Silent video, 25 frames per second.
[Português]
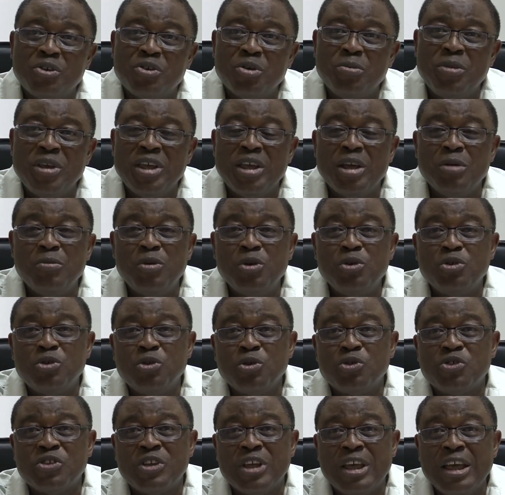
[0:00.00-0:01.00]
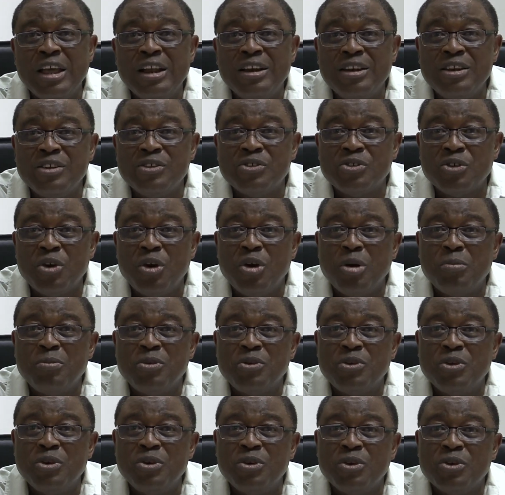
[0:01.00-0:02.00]
de dar suporte para ser capaz
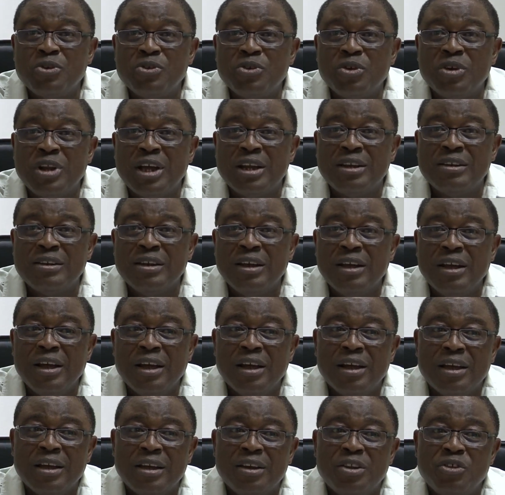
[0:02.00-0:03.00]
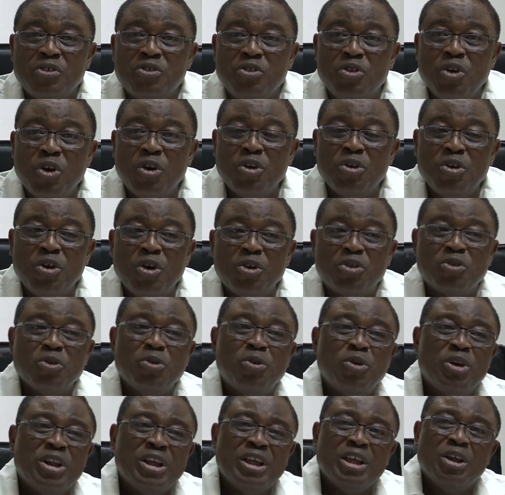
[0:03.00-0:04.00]
de implementar não somente num local
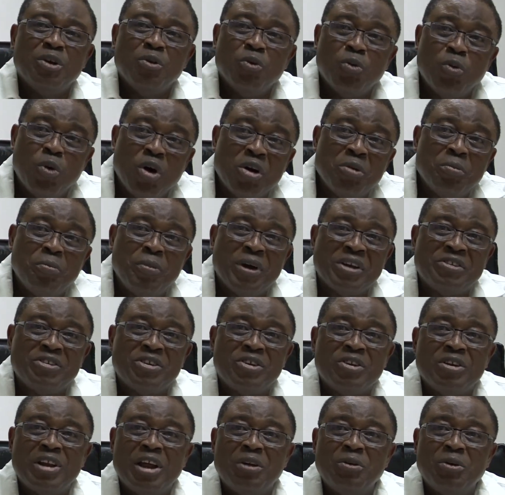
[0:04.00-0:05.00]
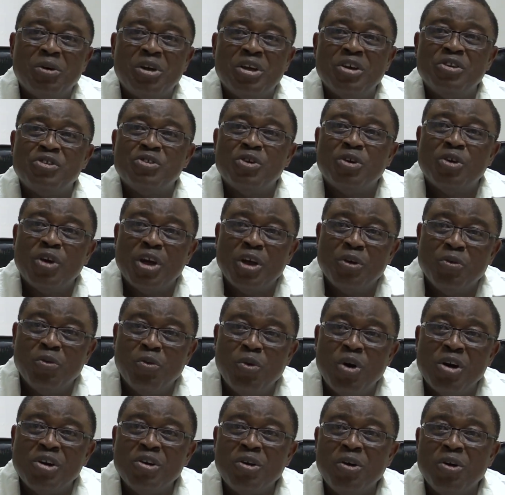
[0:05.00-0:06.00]
específico ou num país, mas em
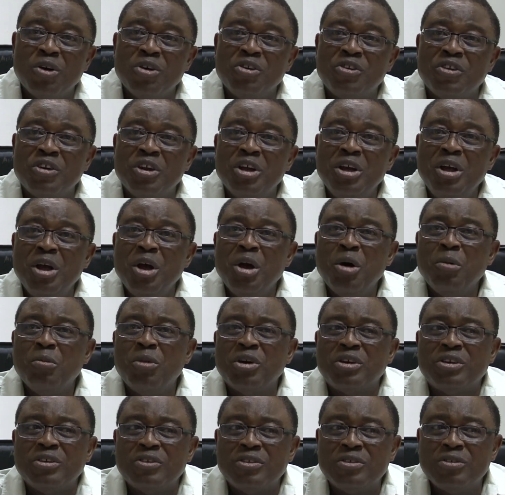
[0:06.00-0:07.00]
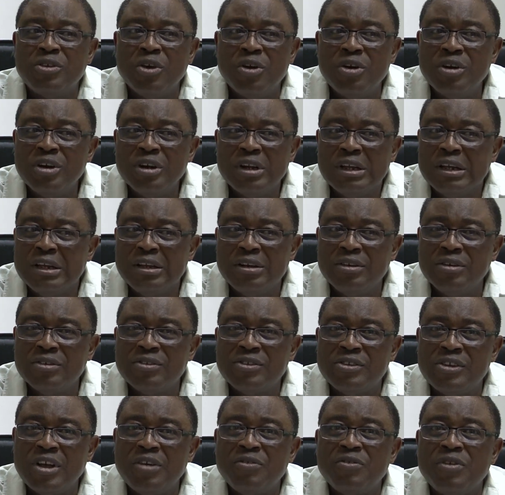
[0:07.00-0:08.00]
vários locais de um determinado
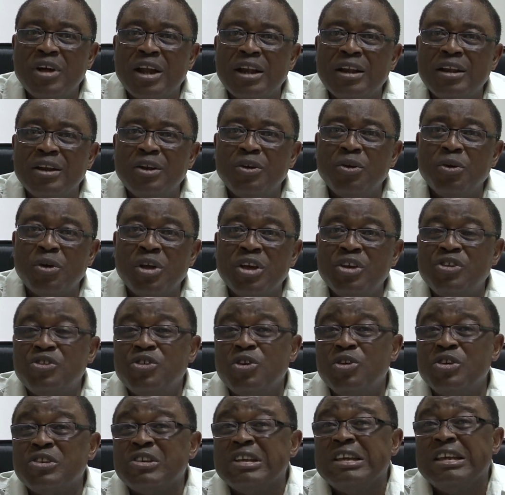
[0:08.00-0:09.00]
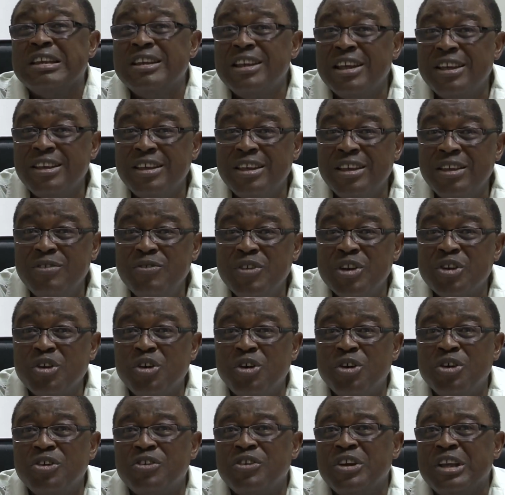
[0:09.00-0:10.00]
país e em diferentes países da
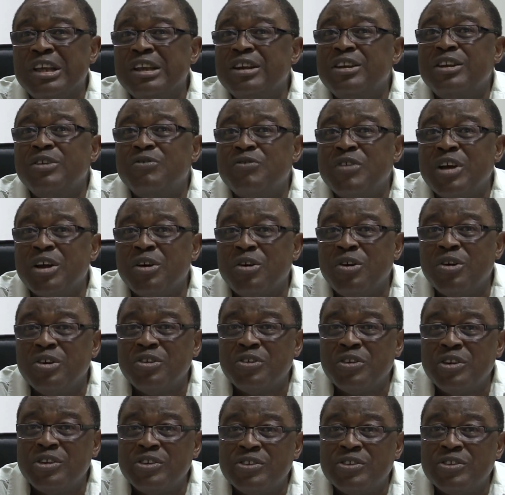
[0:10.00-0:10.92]
África. Então,